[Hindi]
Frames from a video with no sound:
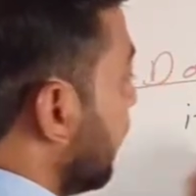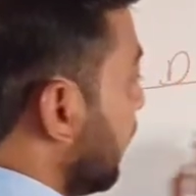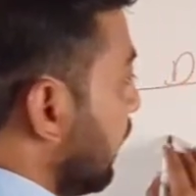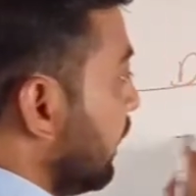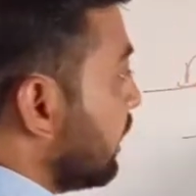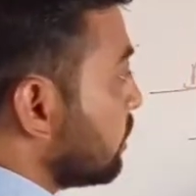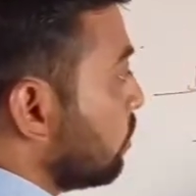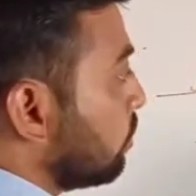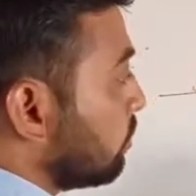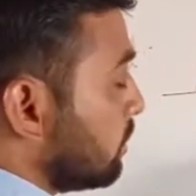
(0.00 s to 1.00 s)
इट डज
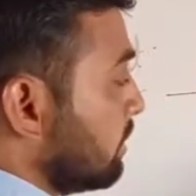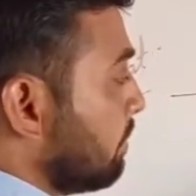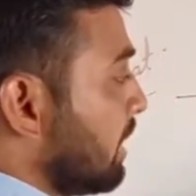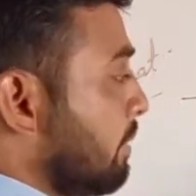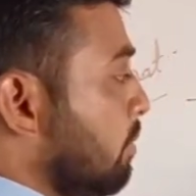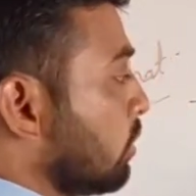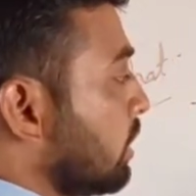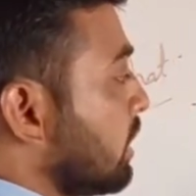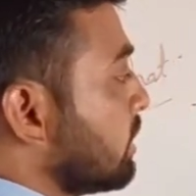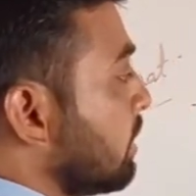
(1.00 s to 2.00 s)
नॉट सिंपल ये भी बोलते हैं
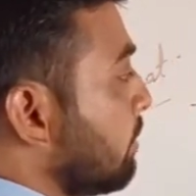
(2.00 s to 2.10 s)
डजेंट